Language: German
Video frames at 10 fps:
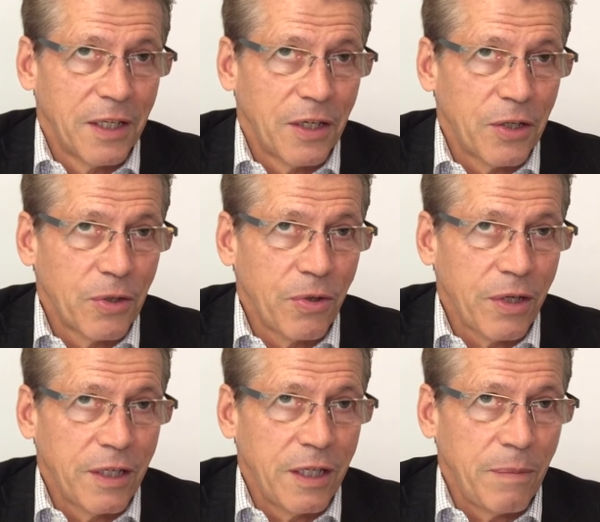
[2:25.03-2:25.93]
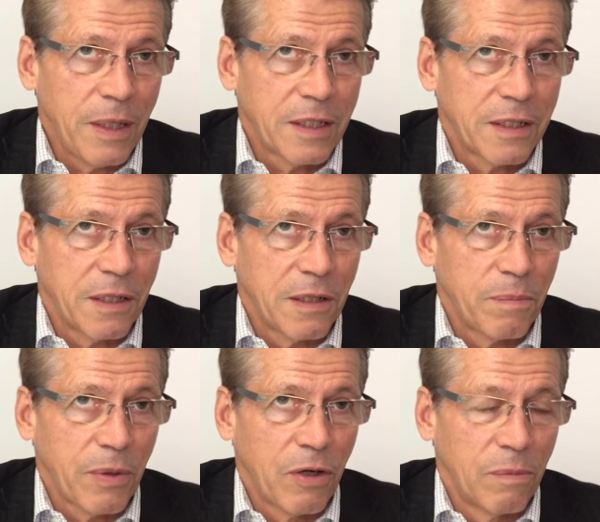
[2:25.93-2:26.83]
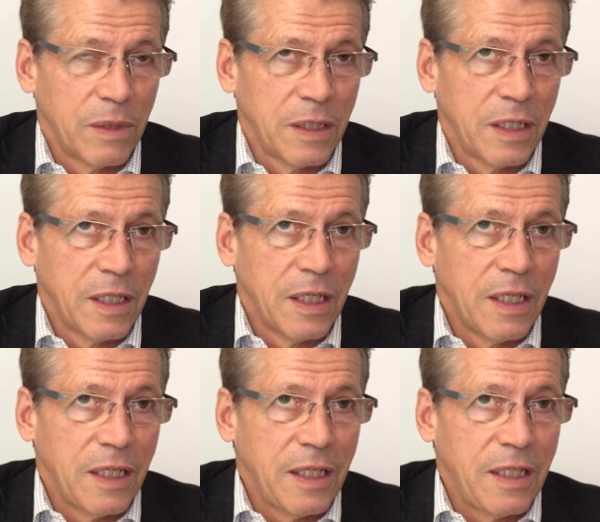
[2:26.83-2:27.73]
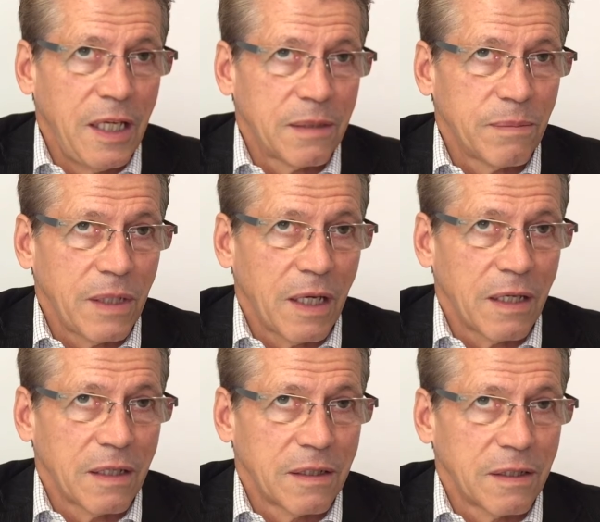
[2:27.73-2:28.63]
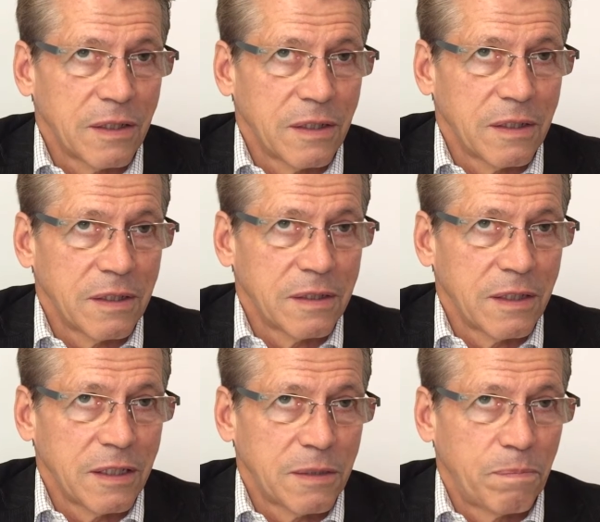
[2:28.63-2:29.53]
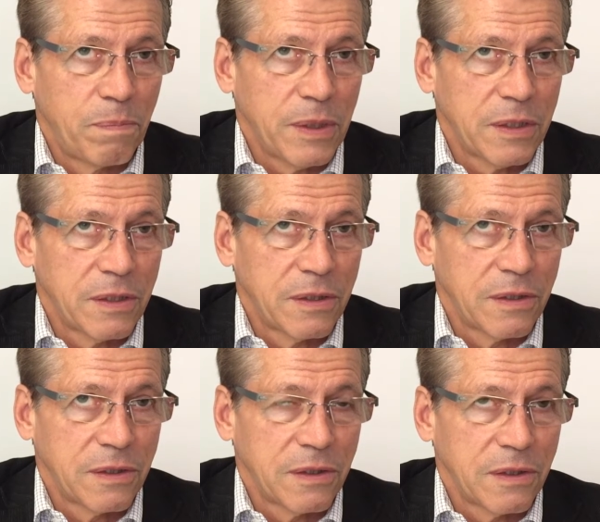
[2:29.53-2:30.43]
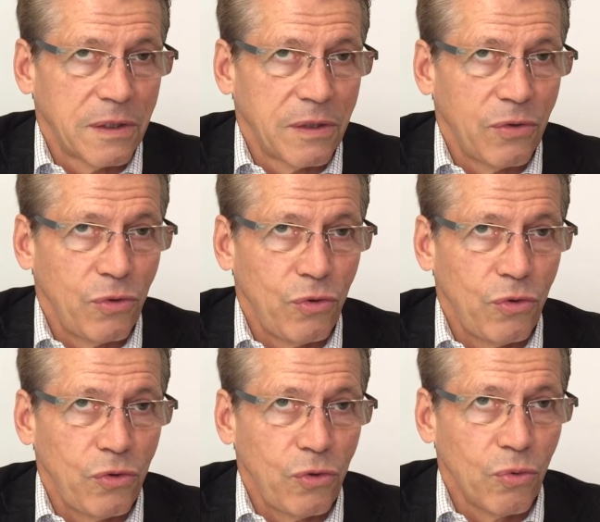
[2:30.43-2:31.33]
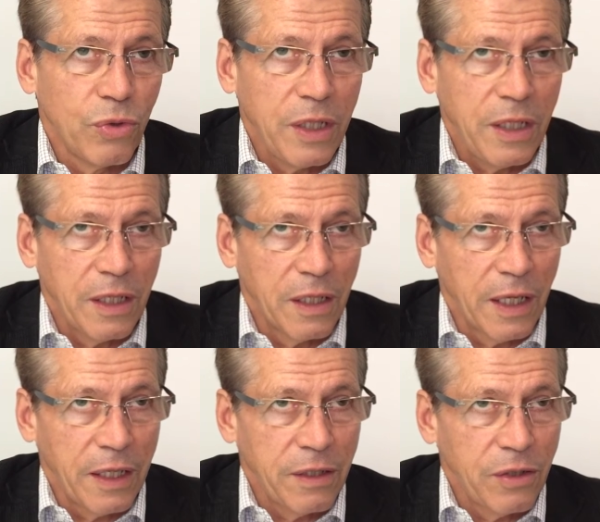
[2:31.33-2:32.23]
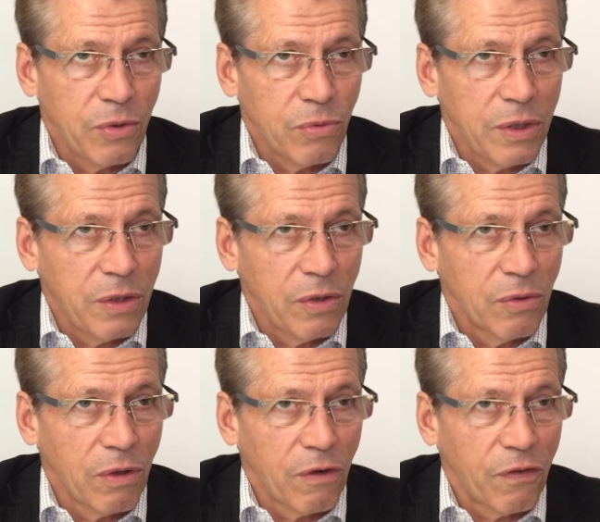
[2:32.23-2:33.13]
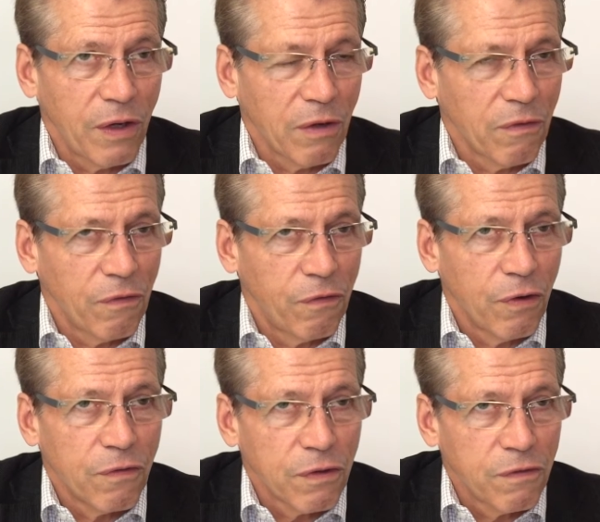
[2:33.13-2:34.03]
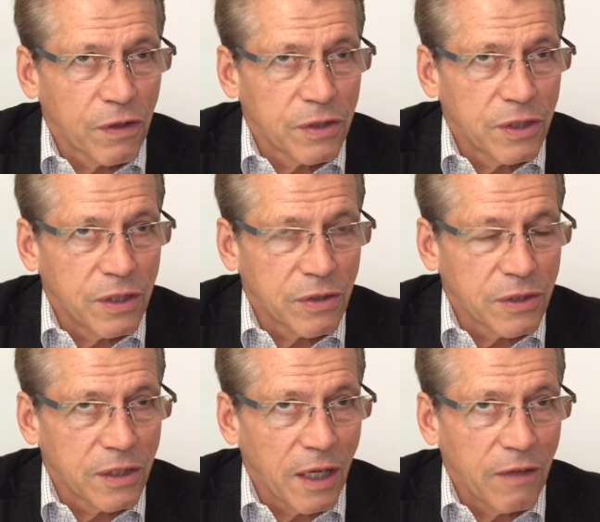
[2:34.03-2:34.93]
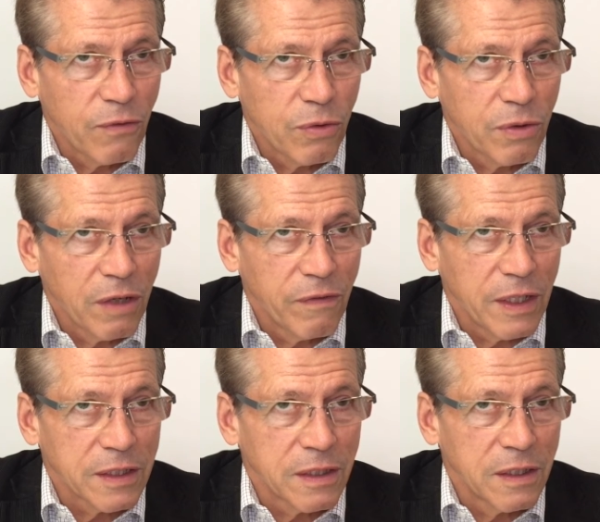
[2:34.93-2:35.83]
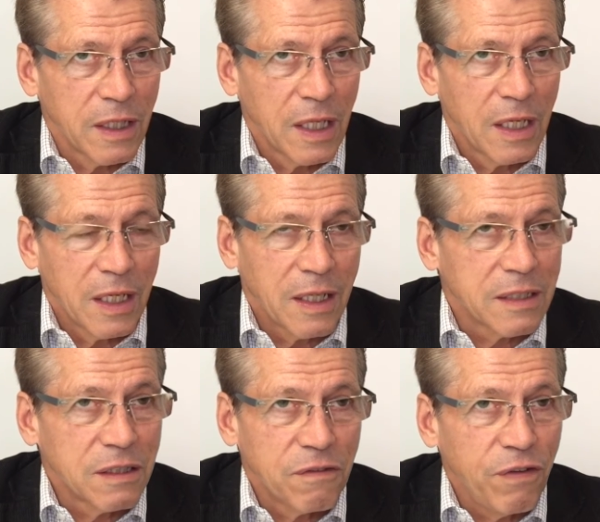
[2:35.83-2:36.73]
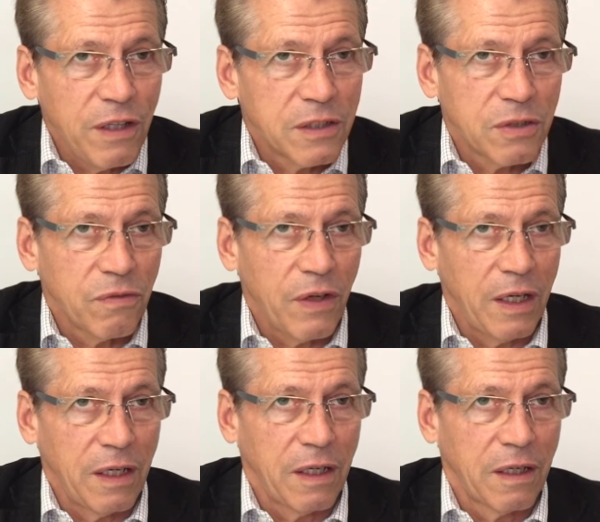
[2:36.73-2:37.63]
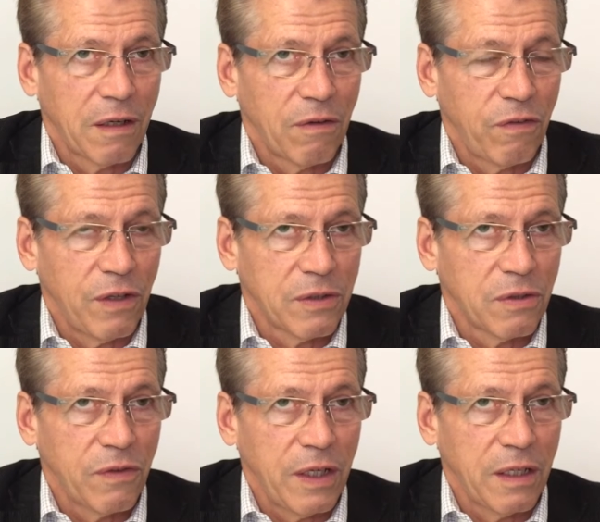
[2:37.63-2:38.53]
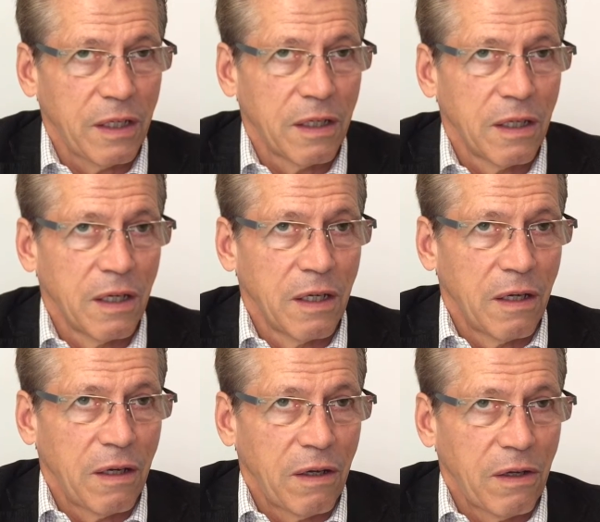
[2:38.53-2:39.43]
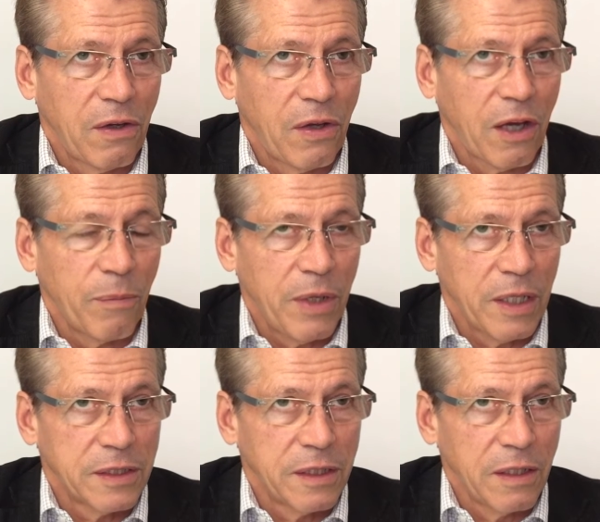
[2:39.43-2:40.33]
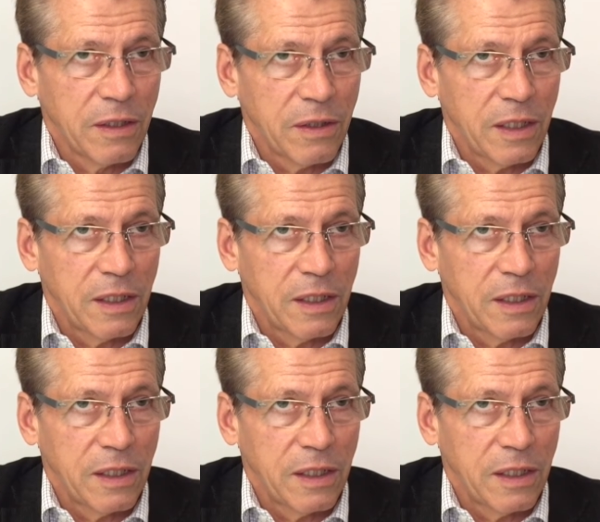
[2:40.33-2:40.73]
äh, neu genehmigt äh, bekommen. In diesem Jahr äh, sind es bis Juni, Ende Juni ungefähr 45 Sozialwohnungen gewesen. Das ist viel zu wenig, viel zu wenig. Ich kann mich entsinnen,